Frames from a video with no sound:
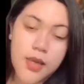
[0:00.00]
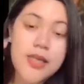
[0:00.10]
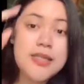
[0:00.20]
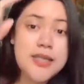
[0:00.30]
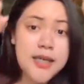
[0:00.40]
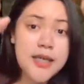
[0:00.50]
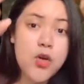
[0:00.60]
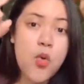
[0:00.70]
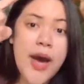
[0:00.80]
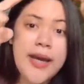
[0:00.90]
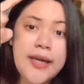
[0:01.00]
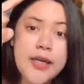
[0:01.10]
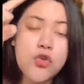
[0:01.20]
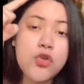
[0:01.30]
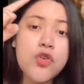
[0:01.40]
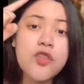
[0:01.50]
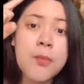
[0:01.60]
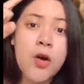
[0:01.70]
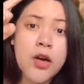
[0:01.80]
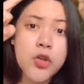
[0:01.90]
Ginny Wiley dikurung
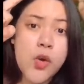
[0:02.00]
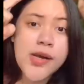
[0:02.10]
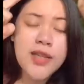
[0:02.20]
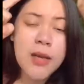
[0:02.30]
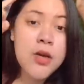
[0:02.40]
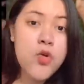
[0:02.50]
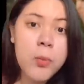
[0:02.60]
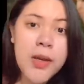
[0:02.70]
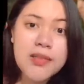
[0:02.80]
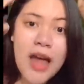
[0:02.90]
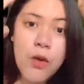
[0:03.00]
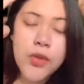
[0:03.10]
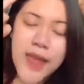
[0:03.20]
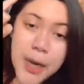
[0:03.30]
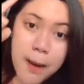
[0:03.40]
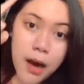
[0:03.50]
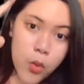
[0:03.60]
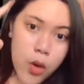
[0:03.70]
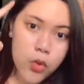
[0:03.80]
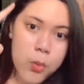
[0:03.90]
sama orang tuanya selama 12 tahun tanpa
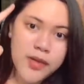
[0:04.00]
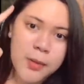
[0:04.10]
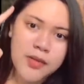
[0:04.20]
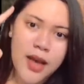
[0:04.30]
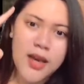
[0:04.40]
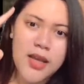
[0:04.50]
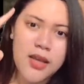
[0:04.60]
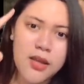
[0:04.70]
keluar rumah sama sekali.